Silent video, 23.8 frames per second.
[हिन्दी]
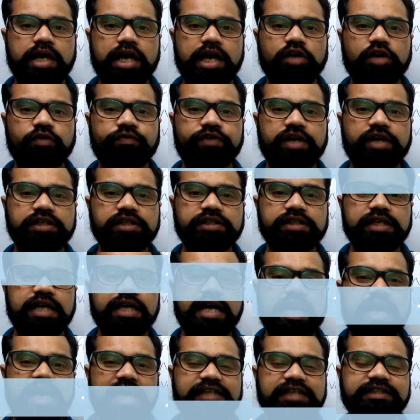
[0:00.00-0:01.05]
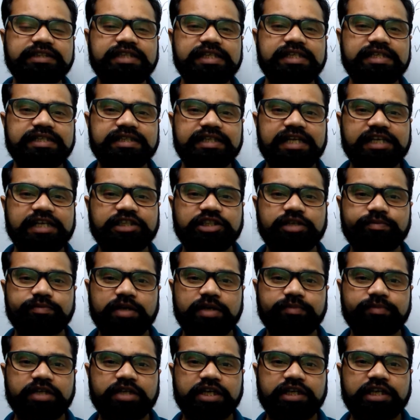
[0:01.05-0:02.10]
हेलो फ्रेंड्स आज के इस लेक्चर में
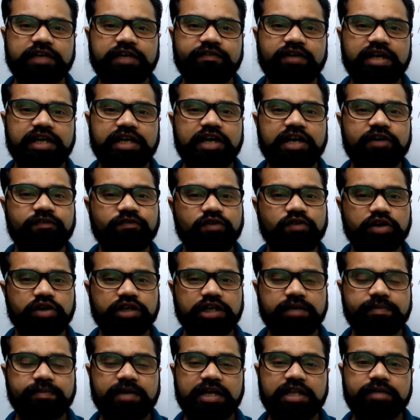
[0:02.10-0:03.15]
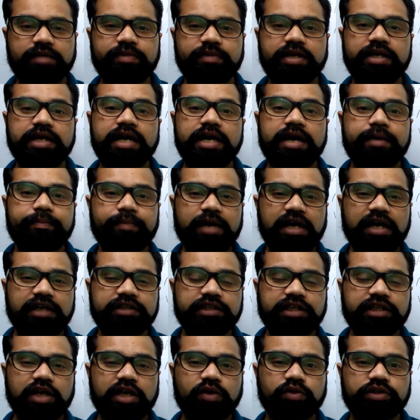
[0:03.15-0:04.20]
हम देखने वाले हैं वॉक के बारे में
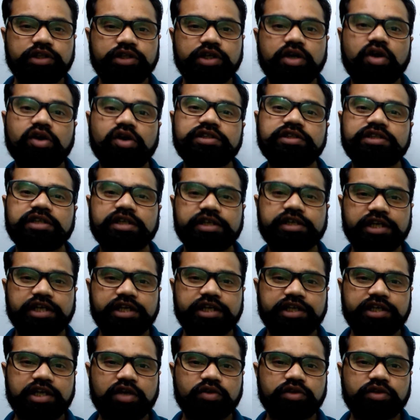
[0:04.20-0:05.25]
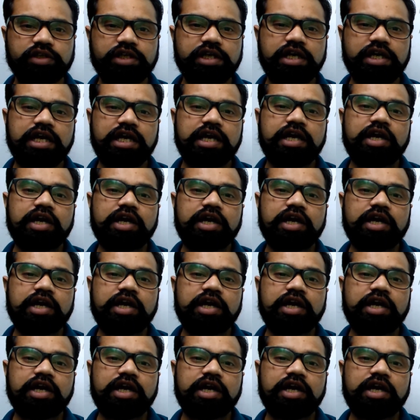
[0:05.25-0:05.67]
पाथ क्या होते हैं और सर्किट क्या होते हैं